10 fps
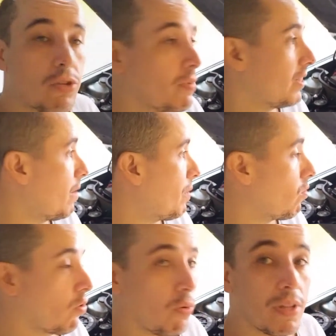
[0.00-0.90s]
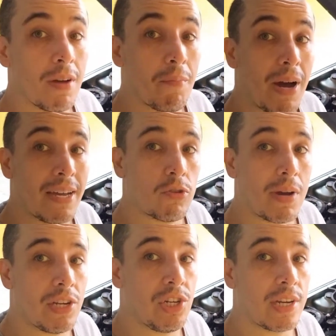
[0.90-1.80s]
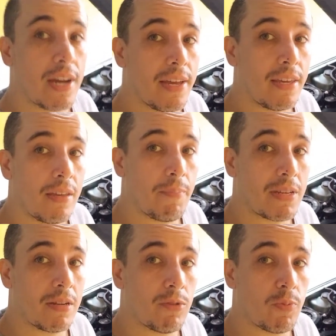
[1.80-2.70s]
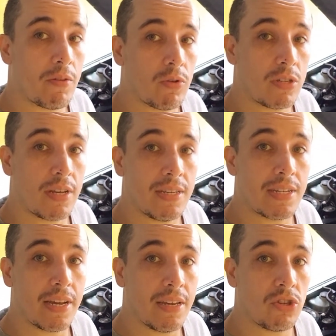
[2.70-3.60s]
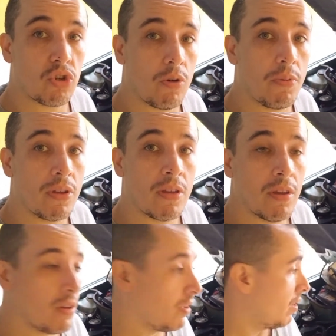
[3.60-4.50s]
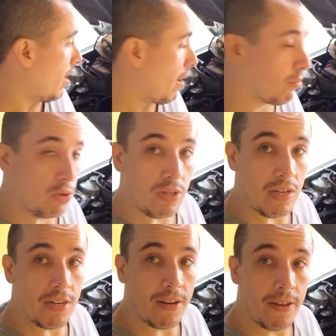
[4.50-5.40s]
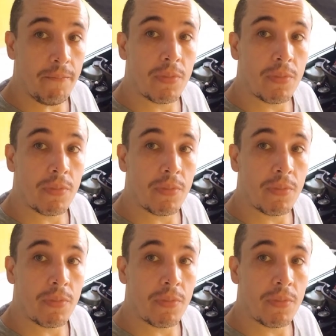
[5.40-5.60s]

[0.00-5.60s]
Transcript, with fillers: uma etapa concluída, mais uma dica aí que passamos para vocês aí sobre a buzina, né?